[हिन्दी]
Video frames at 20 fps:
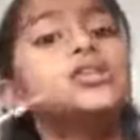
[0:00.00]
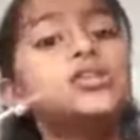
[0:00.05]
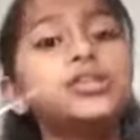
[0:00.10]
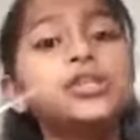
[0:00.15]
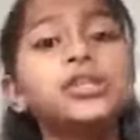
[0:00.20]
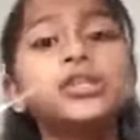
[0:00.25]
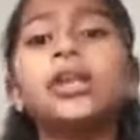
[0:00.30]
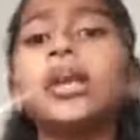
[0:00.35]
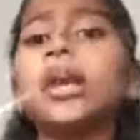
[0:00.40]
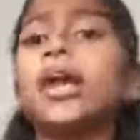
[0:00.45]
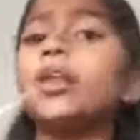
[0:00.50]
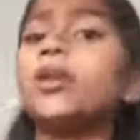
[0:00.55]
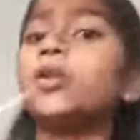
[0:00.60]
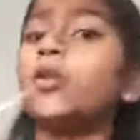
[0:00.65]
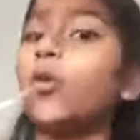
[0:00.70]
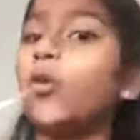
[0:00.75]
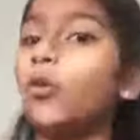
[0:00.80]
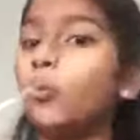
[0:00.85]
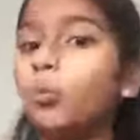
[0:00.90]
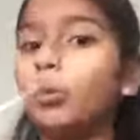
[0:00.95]
शी कैन
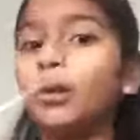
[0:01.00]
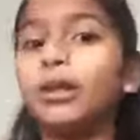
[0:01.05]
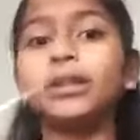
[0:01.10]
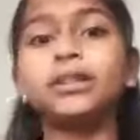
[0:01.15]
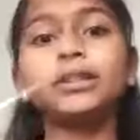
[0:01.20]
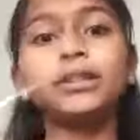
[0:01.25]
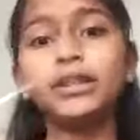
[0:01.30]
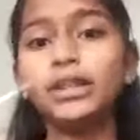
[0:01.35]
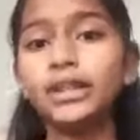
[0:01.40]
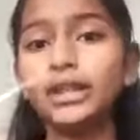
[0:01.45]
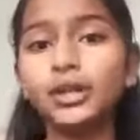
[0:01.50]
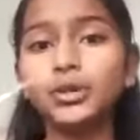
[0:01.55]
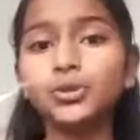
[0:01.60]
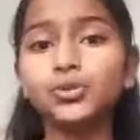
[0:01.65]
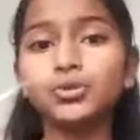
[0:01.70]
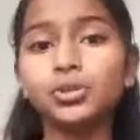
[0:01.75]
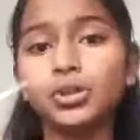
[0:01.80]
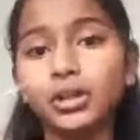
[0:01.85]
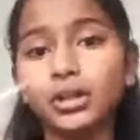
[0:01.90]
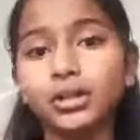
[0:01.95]
नॉट प्ले ती
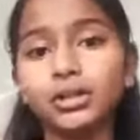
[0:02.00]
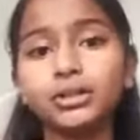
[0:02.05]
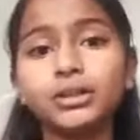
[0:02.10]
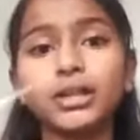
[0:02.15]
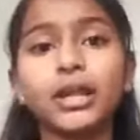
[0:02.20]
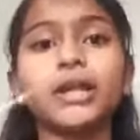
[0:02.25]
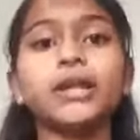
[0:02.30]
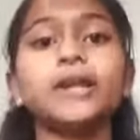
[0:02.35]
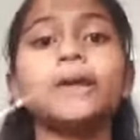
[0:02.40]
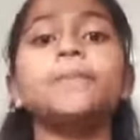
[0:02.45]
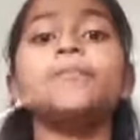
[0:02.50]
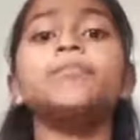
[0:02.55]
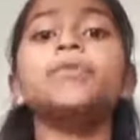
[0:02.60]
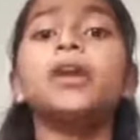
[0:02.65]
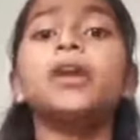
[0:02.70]
खेलू शकत नहीं